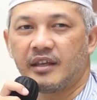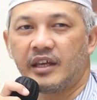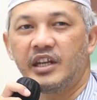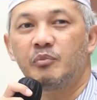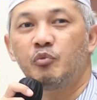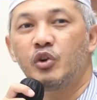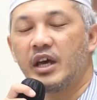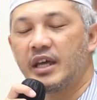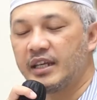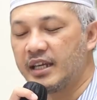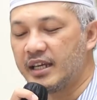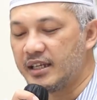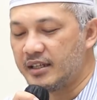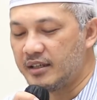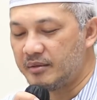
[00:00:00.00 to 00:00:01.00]
Jadi
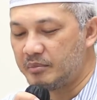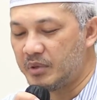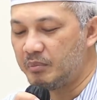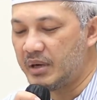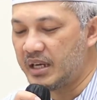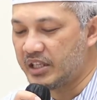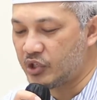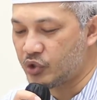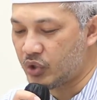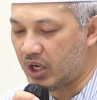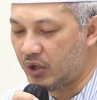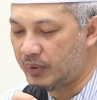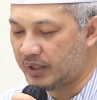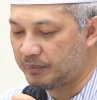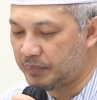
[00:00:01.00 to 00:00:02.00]
bulannya membaca
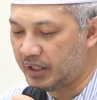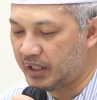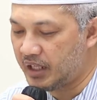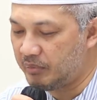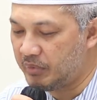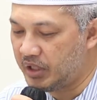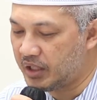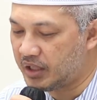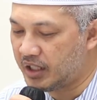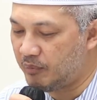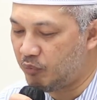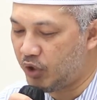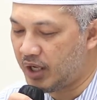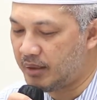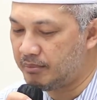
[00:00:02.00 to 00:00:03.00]
solawat pada Nabi kita
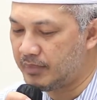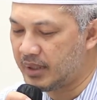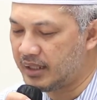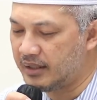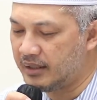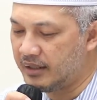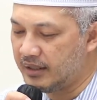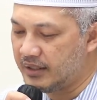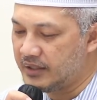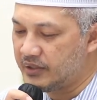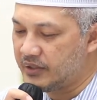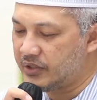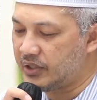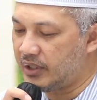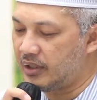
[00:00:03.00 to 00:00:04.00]
Muhammad
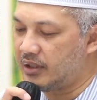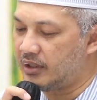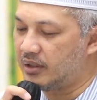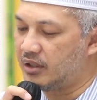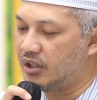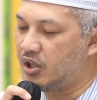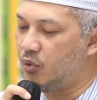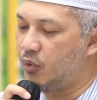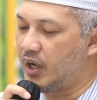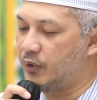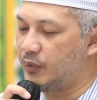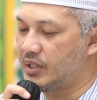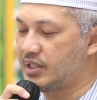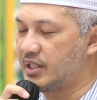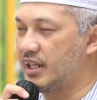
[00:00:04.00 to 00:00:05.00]
Sallallahu
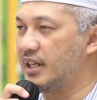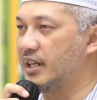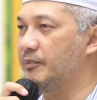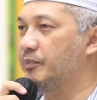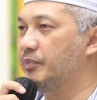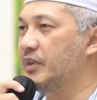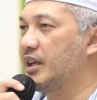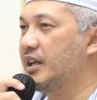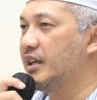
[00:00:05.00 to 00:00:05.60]
Alaihi Wasallam.